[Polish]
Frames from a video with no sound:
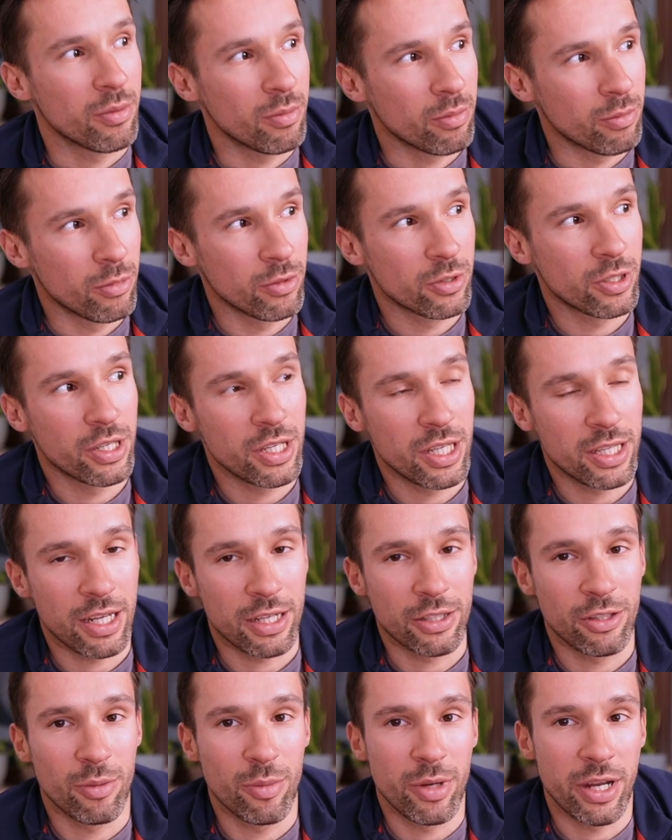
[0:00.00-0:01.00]
może nie
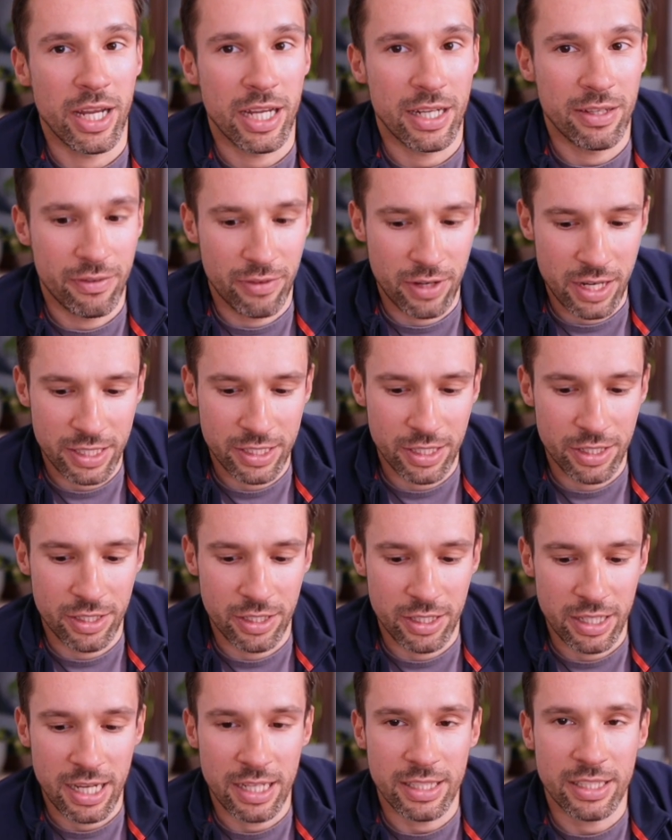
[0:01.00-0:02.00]
tak dobra jak w
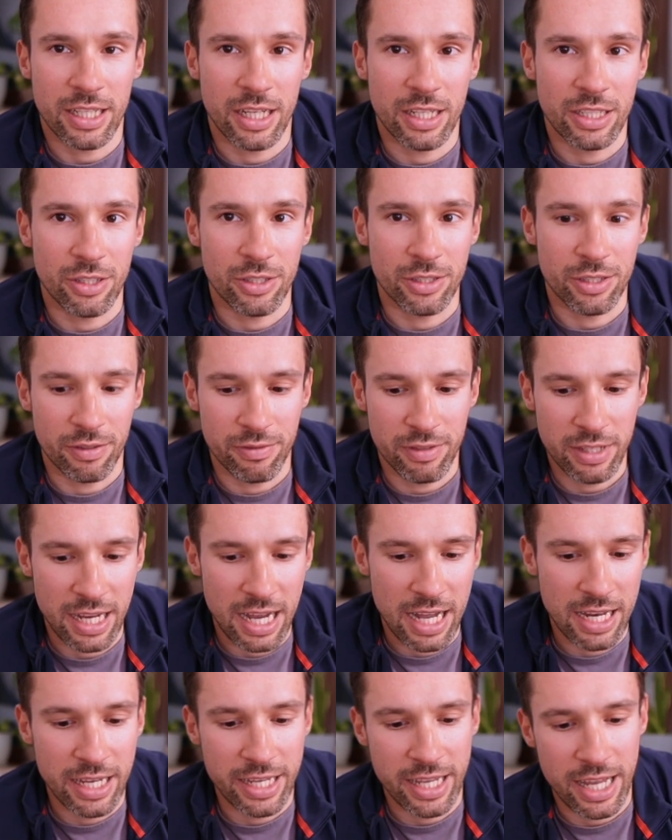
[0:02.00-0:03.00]
klasycznych kaskach szosowych,
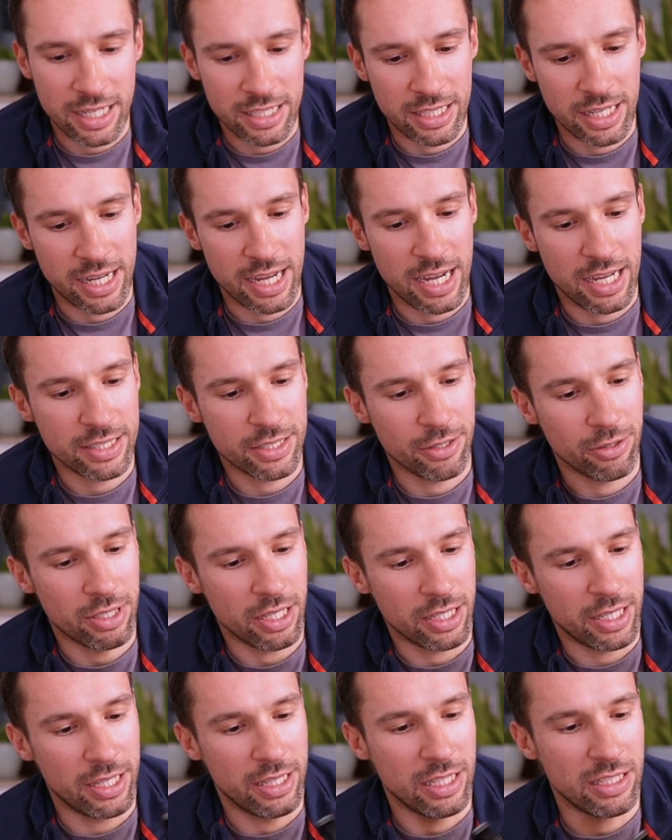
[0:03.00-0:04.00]
ale jak na kask o
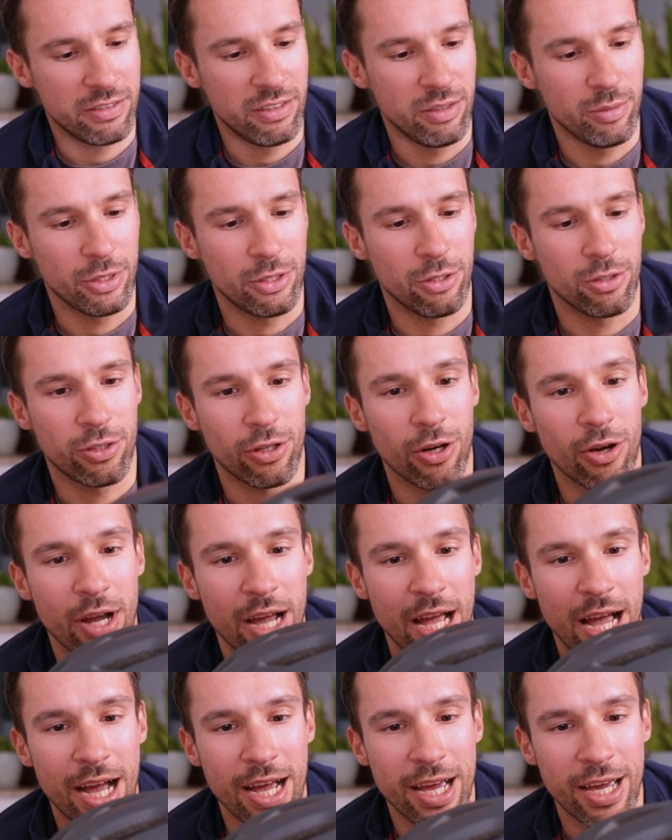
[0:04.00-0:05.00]
takiej nazwijmy to
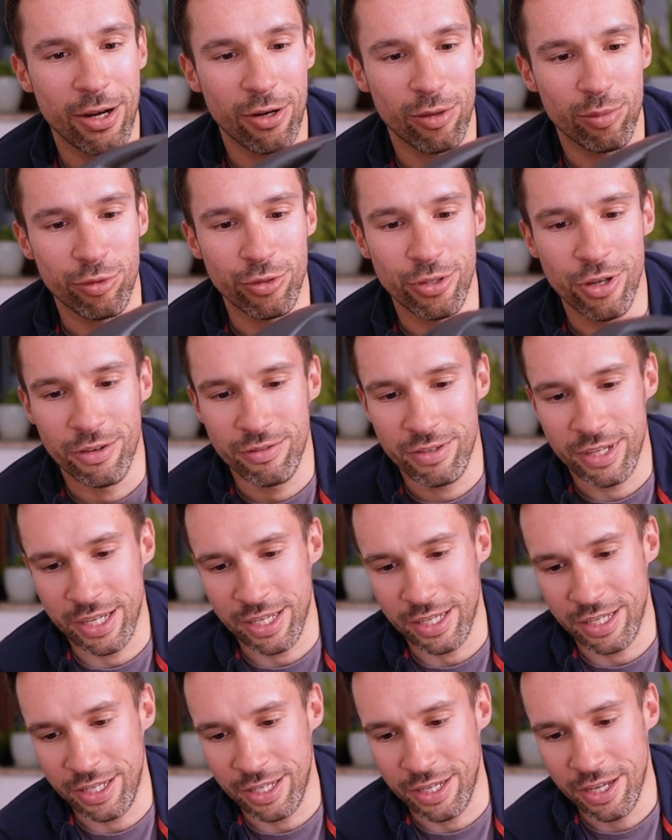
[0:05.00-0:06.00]
trochę
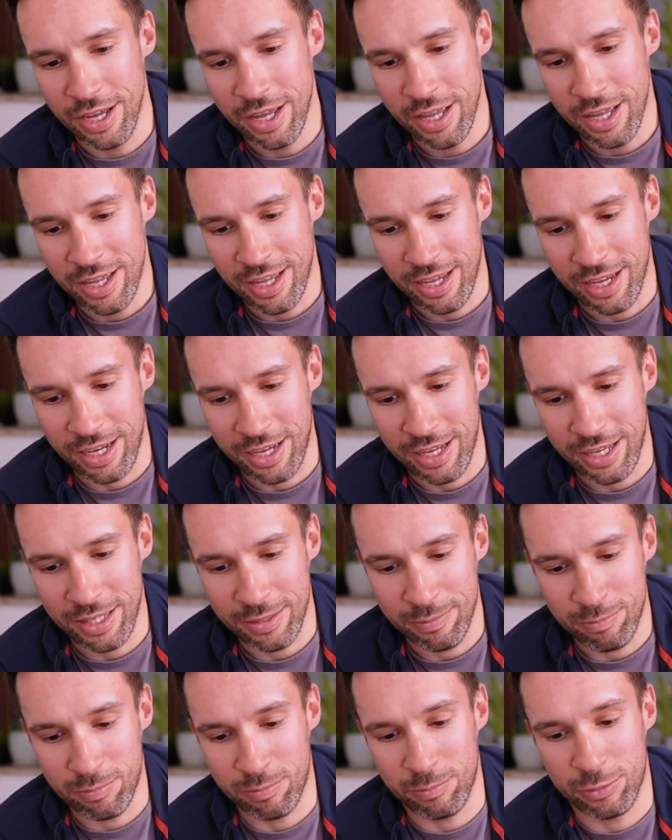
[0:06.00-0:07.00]
aerobudowie i
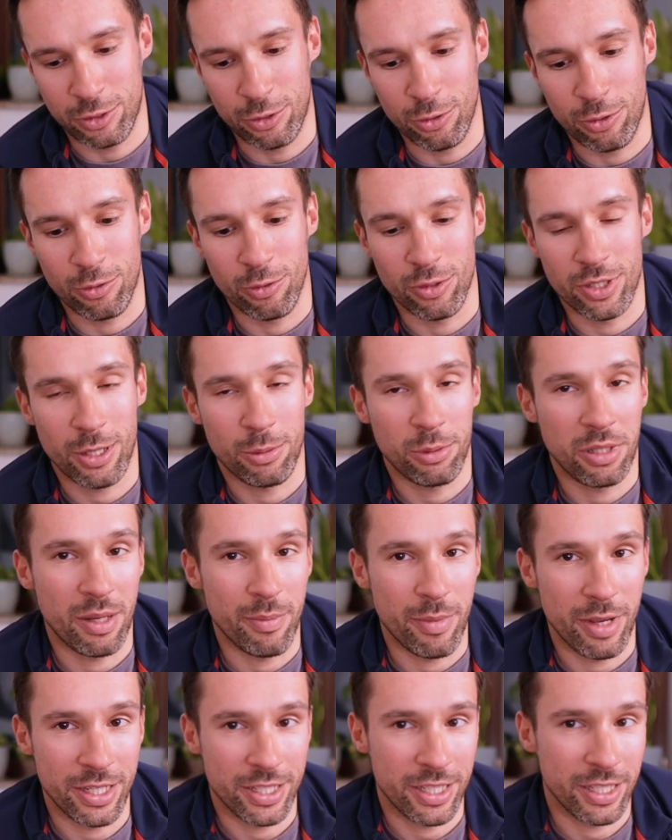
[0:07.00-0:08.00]
e, strukturze, która
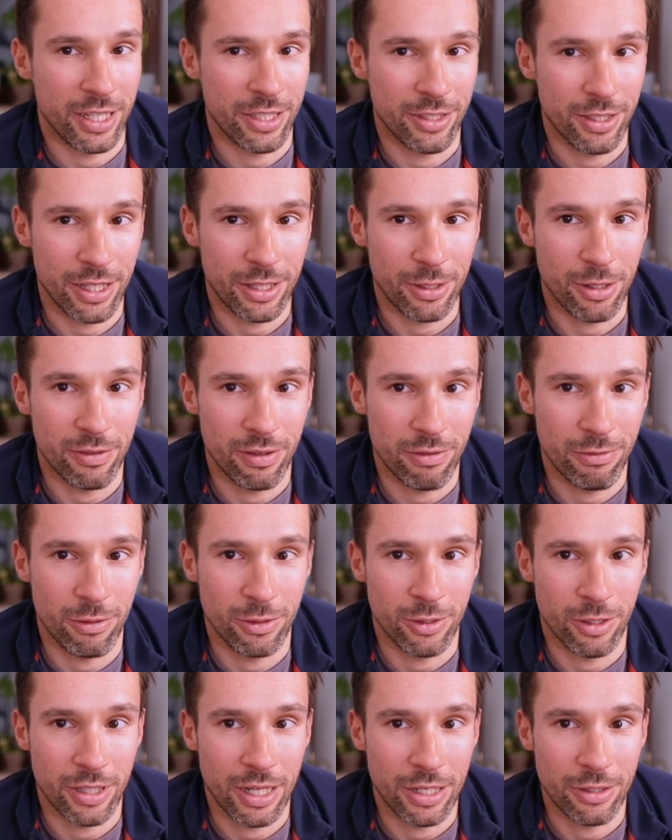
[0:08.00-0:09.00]
ma jeszcze jakieś dodatkowe
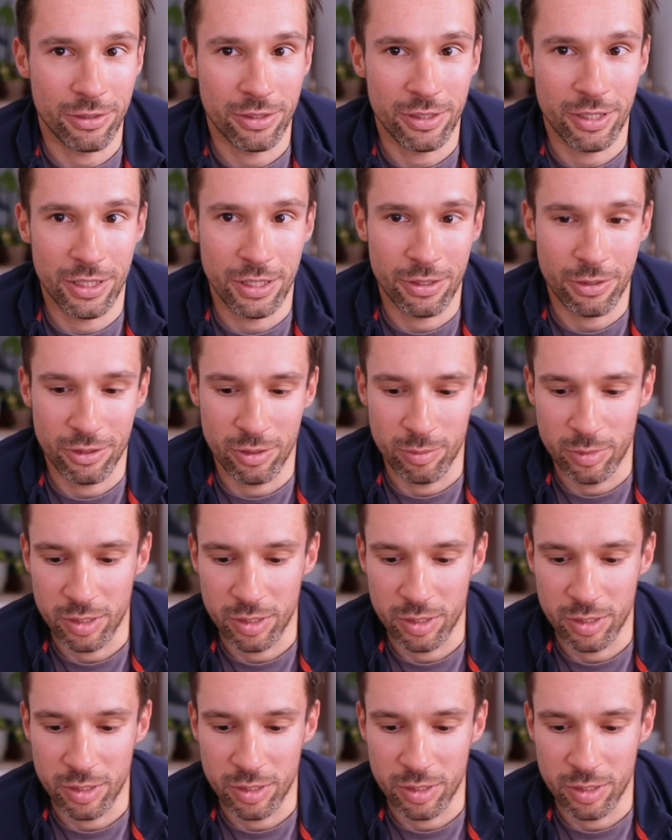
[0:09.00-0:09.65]
funkcjonalności, jeżeli chodzi o